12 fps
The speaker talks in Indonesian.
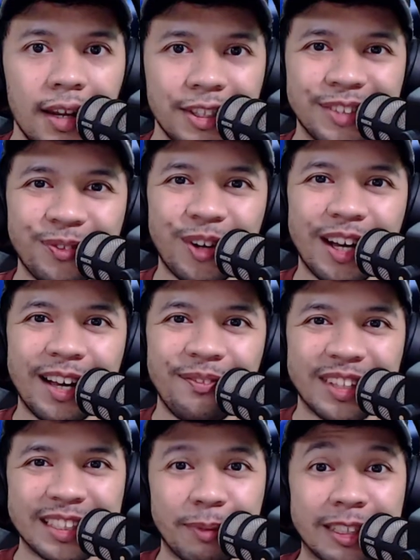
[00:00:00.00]
Halo semua,
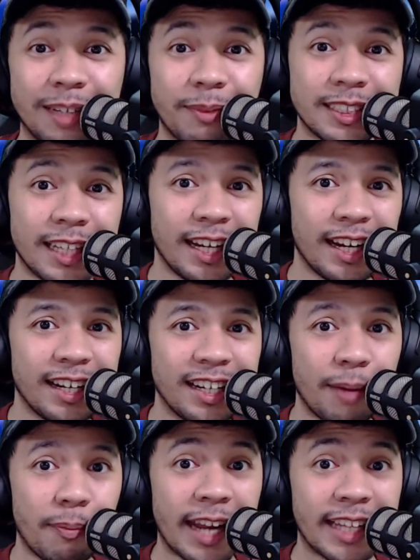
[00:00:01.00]
masih bersama saya
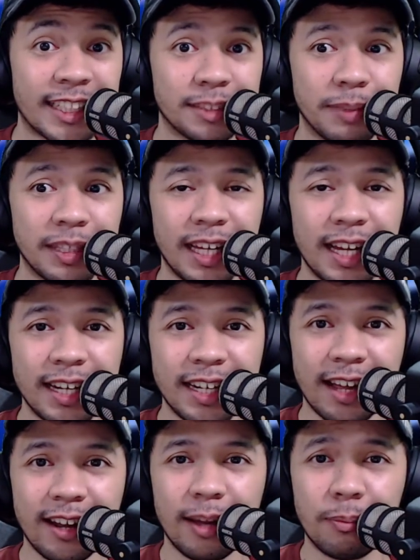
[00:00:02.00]
Adam Arisa Smita
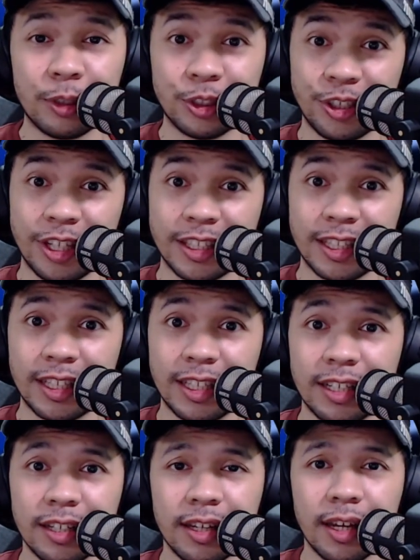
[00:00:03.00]
dalam
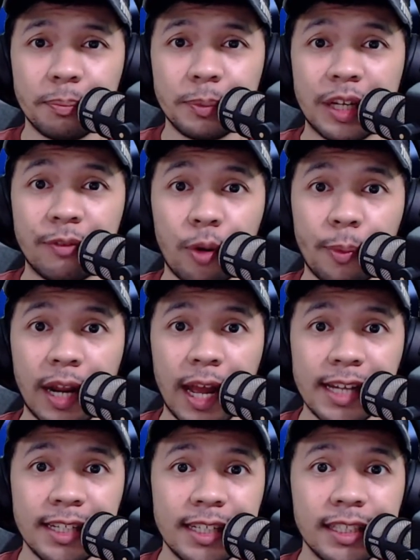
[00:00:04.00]
newsletter Game Developer
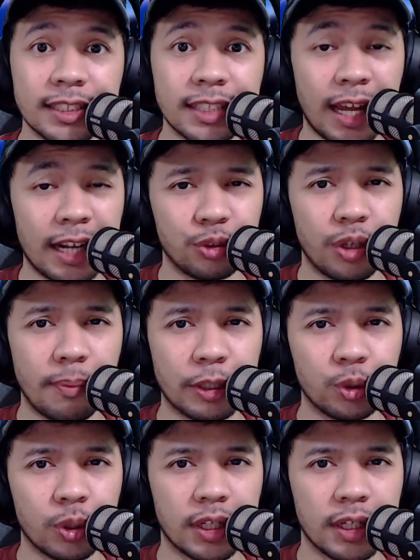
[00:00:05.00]
ID. Sekarang sudah
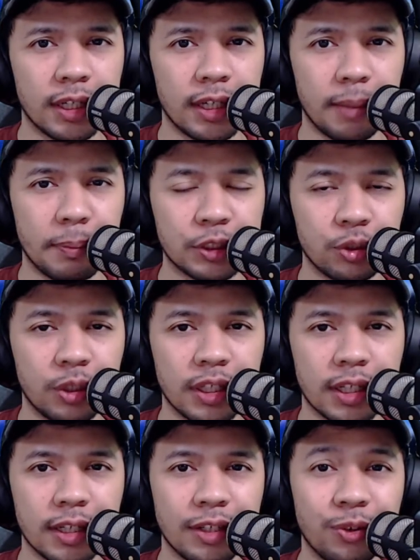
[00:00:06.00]
masuk ke episode
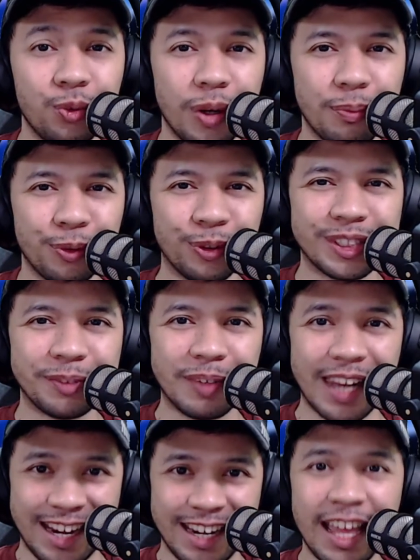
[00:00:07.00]
ke-29.
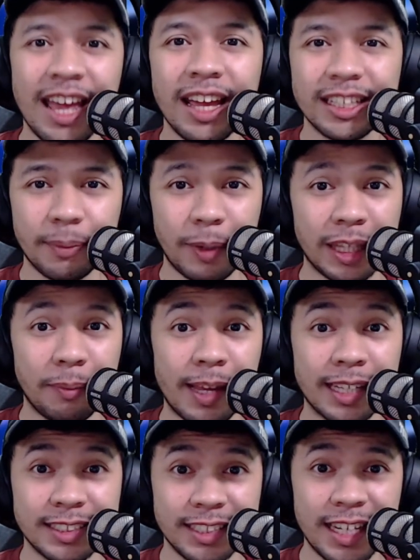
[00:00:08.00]
Seperti
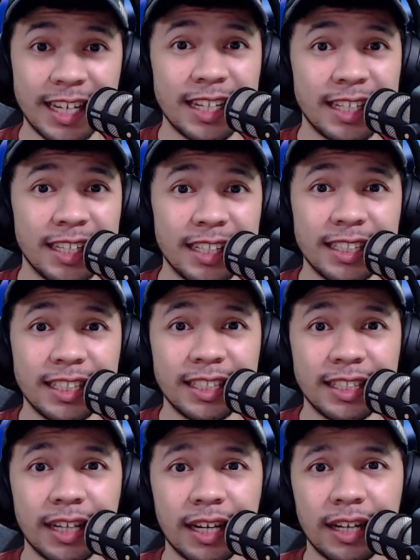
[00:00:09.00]
biasa
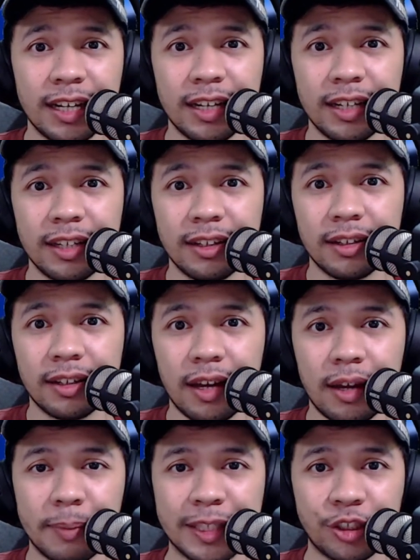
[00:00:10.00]
di uh,
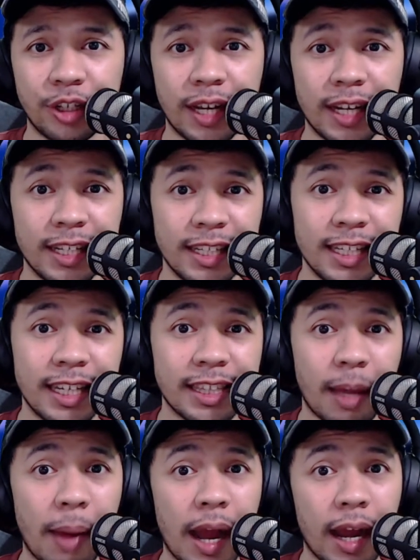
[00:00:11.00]
episode kali ini
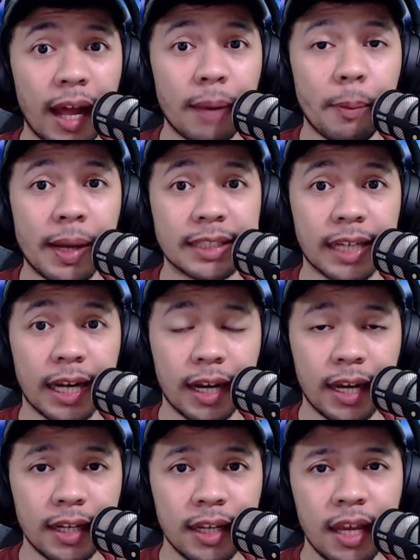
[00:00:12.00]
kita bakal
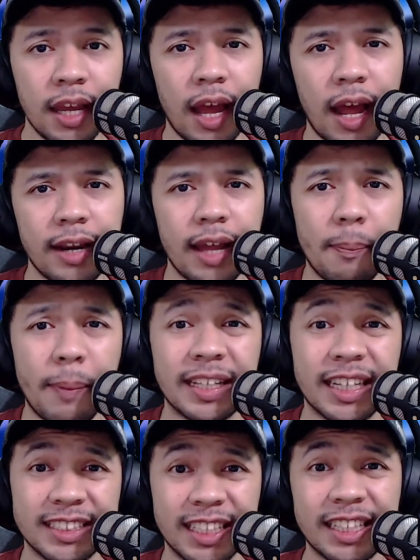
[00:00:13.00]
membacakan ada apa
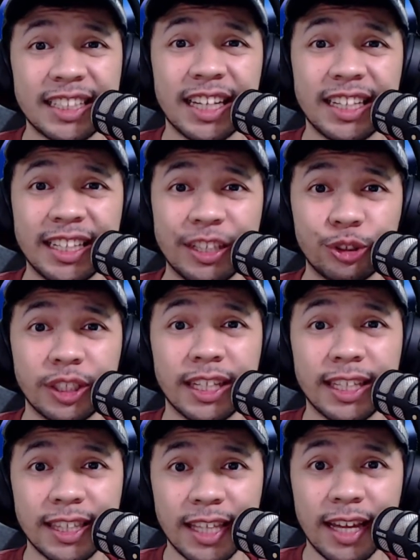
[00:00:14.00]
aja sih yang terjadi di industri
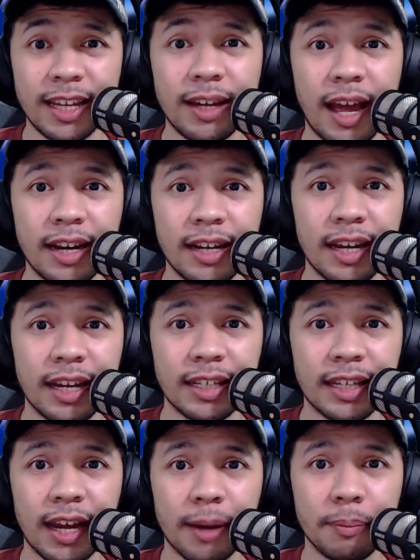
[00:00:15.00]
kita, ada
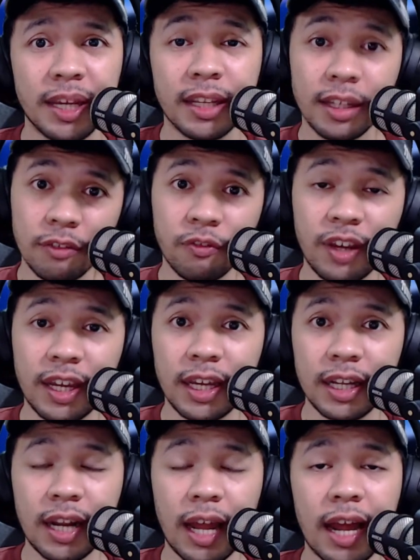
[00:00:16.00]
yang bikin
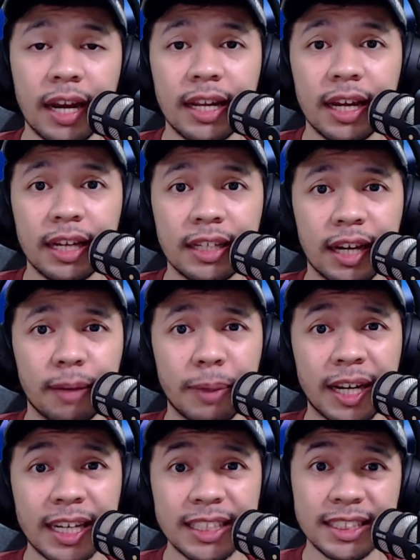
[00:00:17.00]
event, ada yang
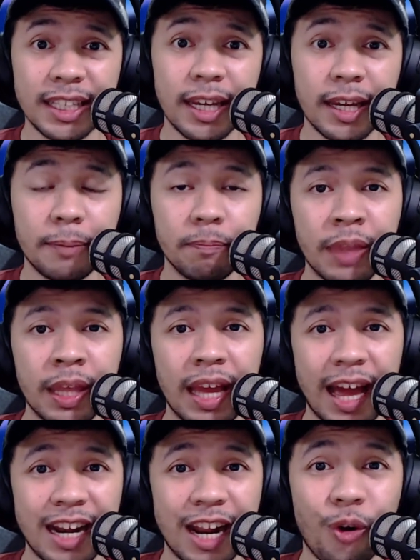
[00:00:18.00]
merilis game,
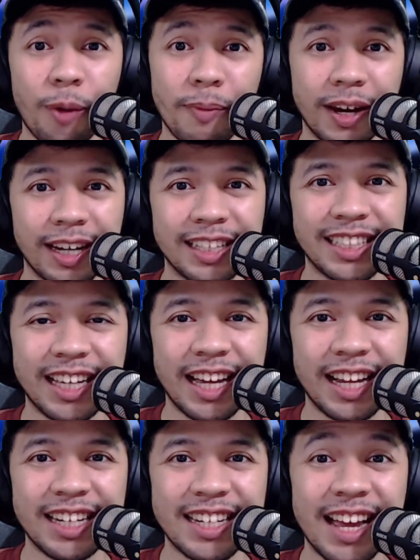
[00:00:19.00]
ada lowongan
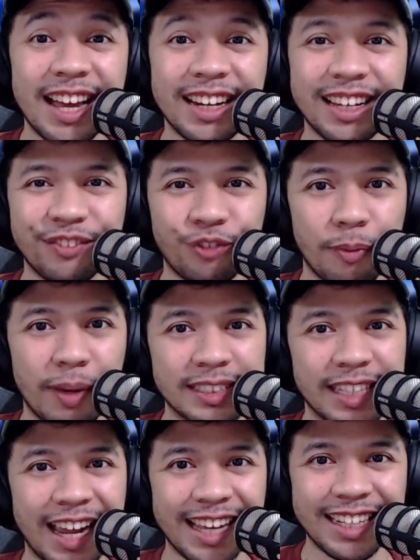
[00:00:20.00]
pekerjaan, dan
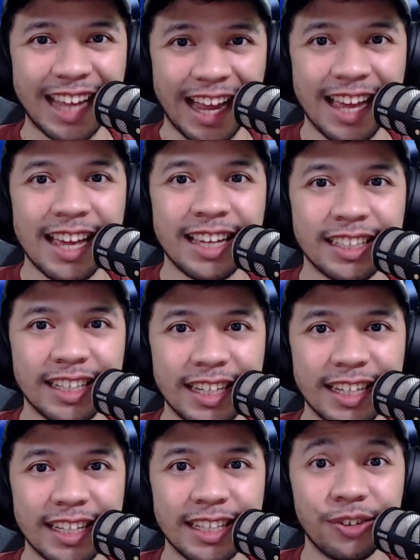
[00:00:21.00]
informasi lainnya.
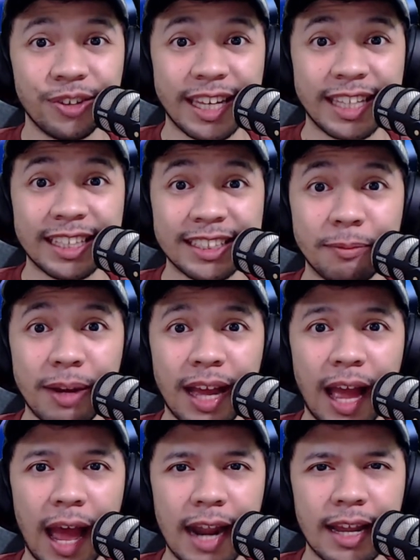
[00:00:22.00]
Jadi yuk kita
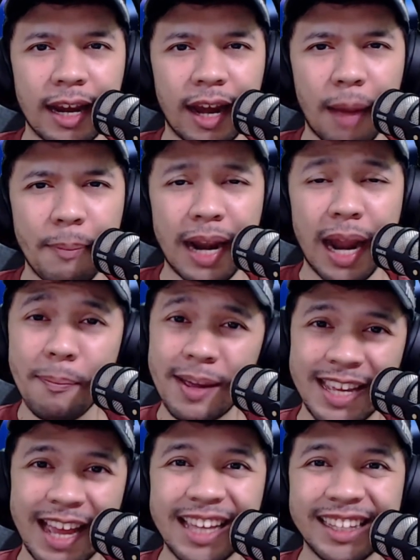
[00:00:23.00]
simak ada kabar apa
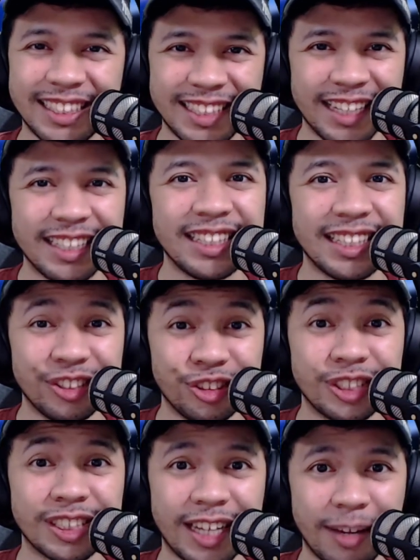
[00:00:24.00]
ya yang terjadi di
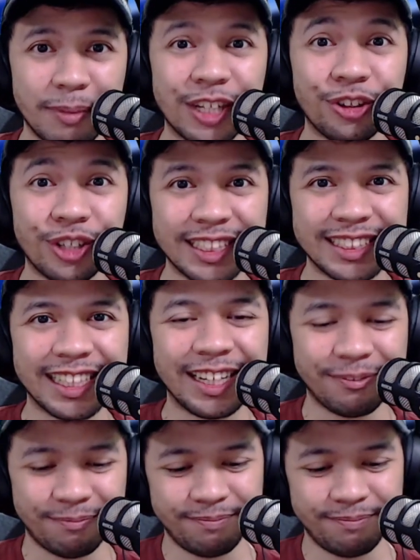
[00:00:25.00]
industri game di Indonesia.